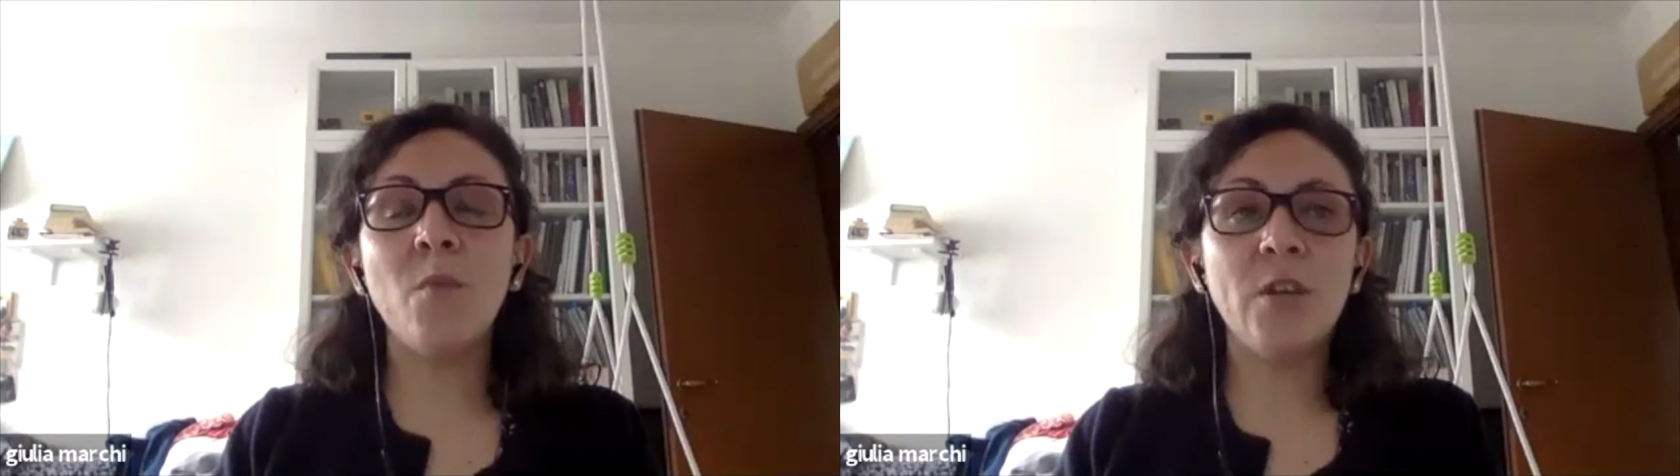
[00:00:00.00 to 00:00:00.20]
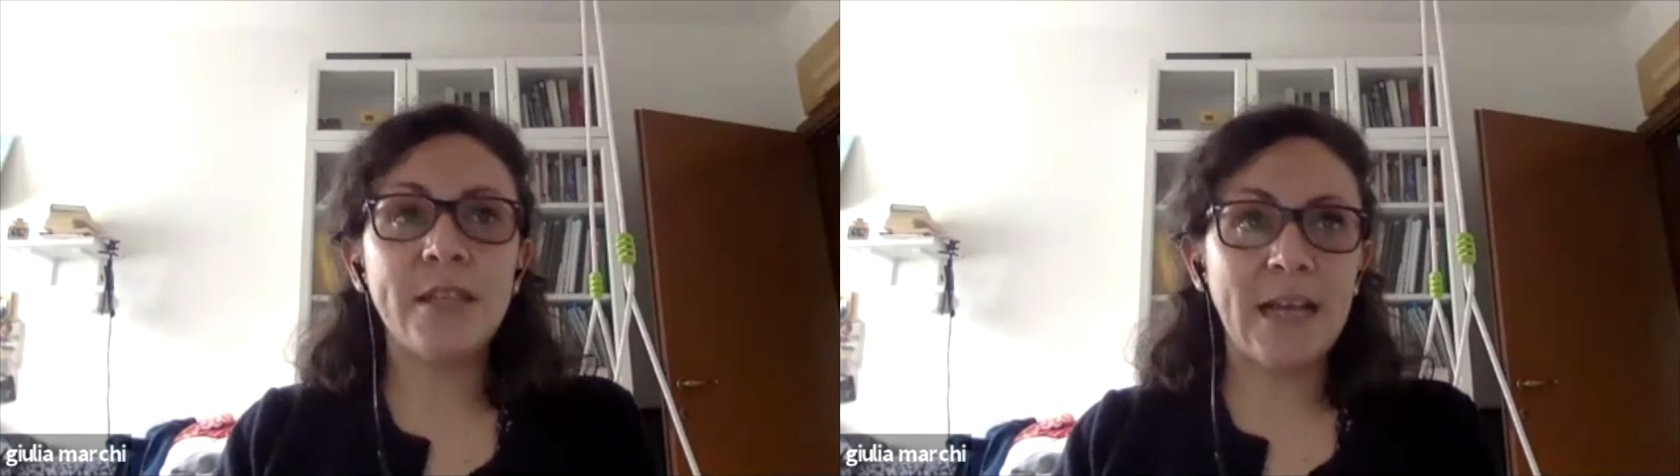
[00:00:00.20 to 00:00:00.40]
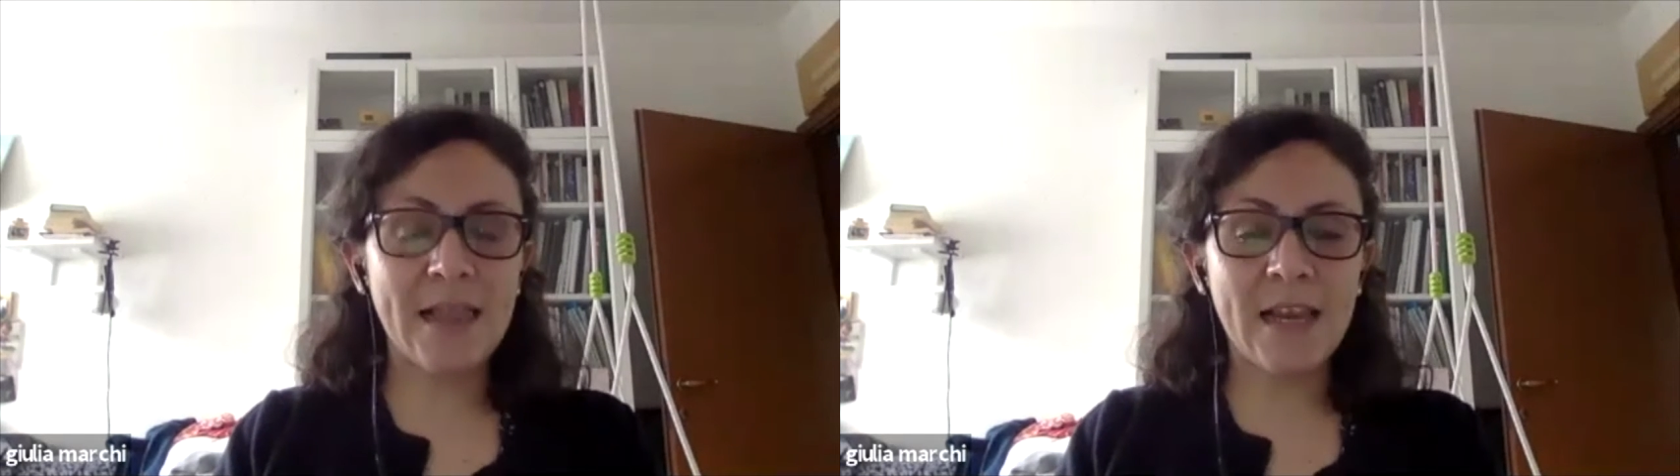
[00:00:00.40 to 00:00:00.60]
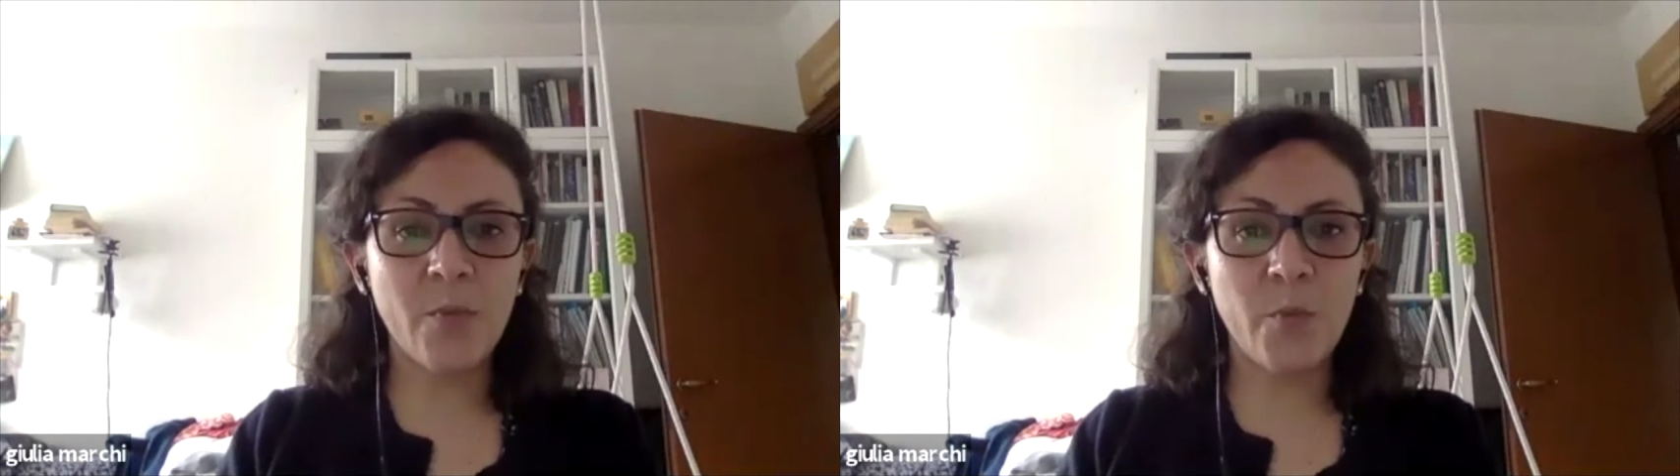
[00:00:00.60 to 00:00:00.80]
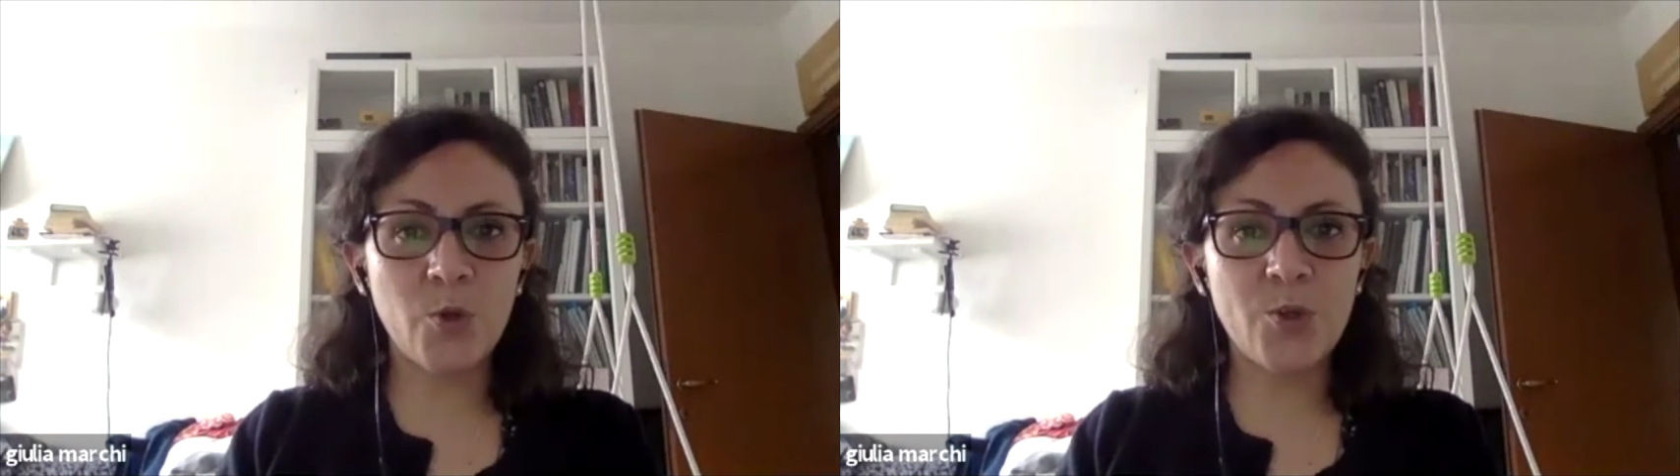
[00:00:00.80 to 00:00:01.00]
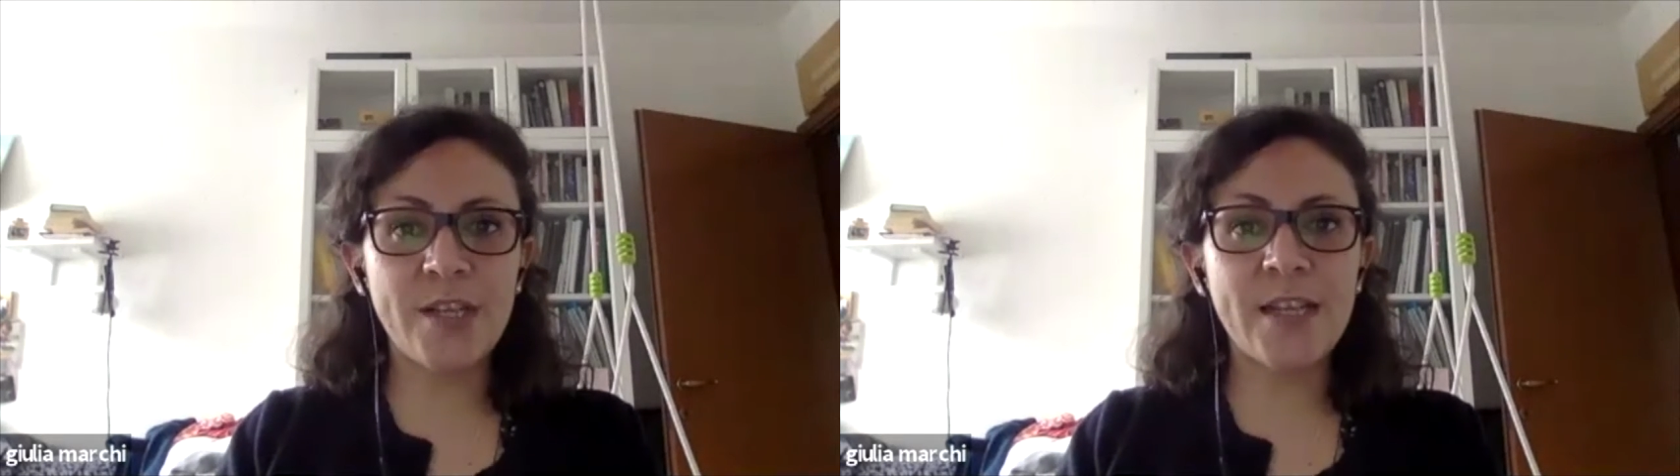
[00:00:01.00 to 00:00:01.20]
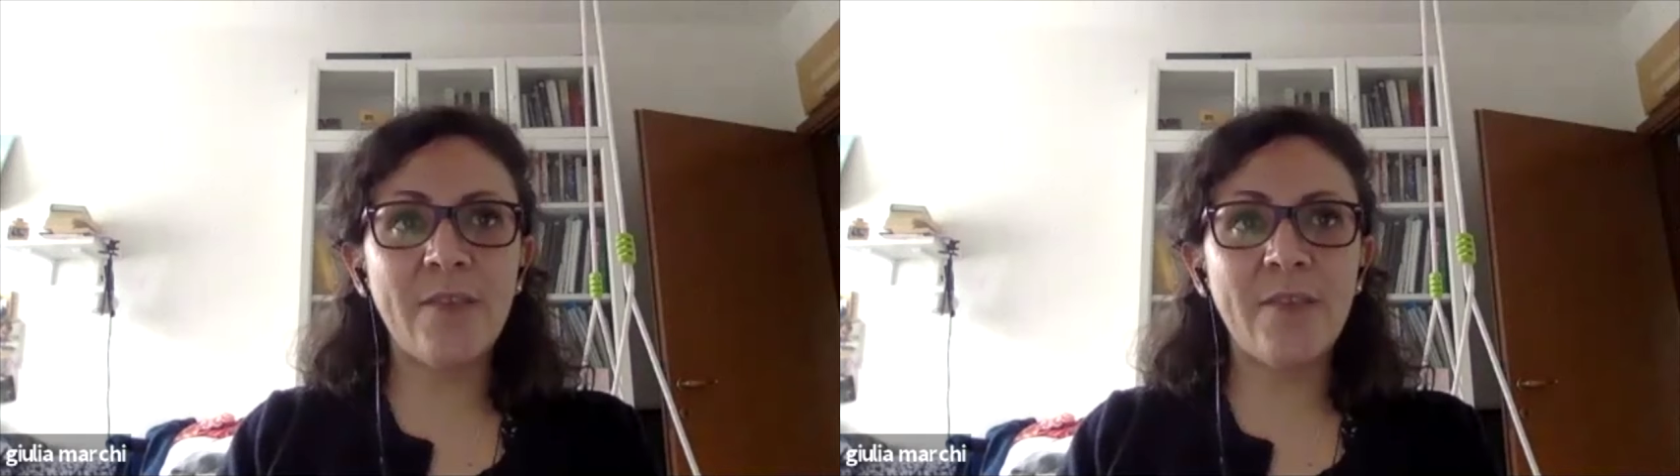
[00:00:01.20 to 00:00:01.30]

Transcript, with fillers: molte altre tipologie